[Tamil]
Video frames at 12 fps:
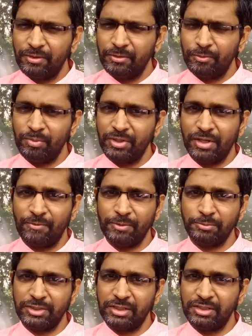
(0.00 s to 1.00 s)
ரொம்ப
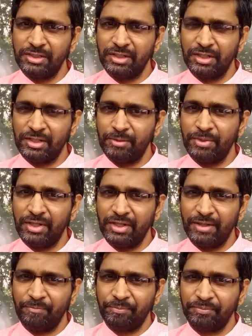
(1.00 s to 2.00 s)
கவனம் செலுத்துகிறாங்க
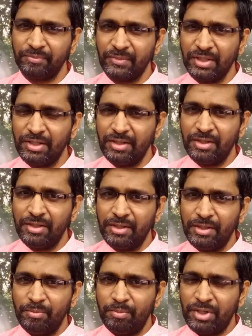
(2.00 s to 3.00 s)
அப்படின்னா
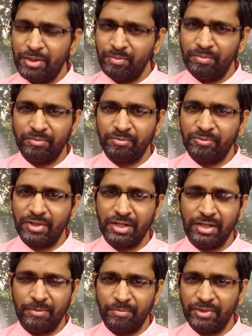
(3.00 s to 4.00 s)
பணம்
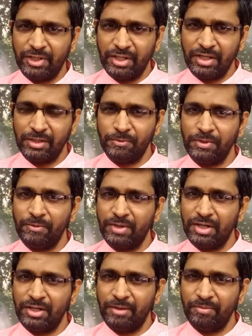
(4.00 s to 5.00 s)
வரலாம் நிறைய அளவில்
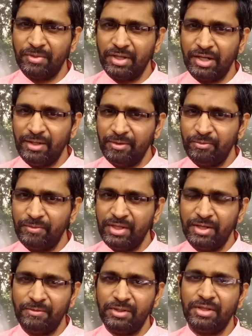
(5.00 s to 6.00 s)
வரலாம் ஆனால்
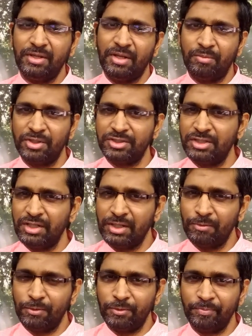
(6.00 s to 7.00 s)
வேறு வித
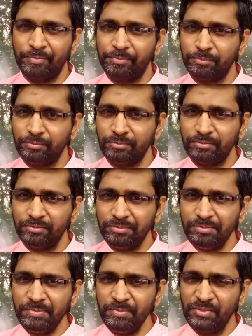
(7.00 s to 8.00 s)
பிரச்சனைகள் வரும்
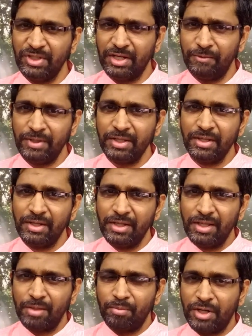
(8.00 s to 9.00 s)
எனவே
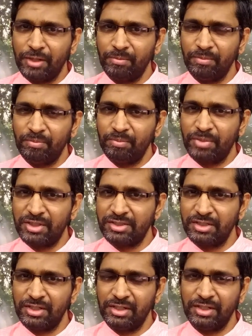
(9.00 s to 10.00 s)
பணம்
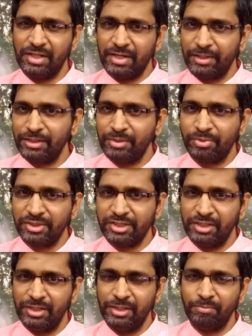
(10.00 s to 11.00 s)
பிரச்சனைகளை அனைத்து
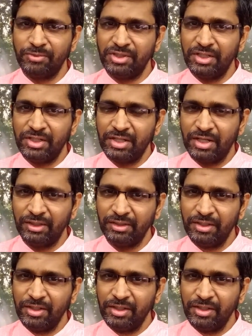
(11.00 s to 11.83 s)
பிரச்சனைகளையும் தீர்க்காது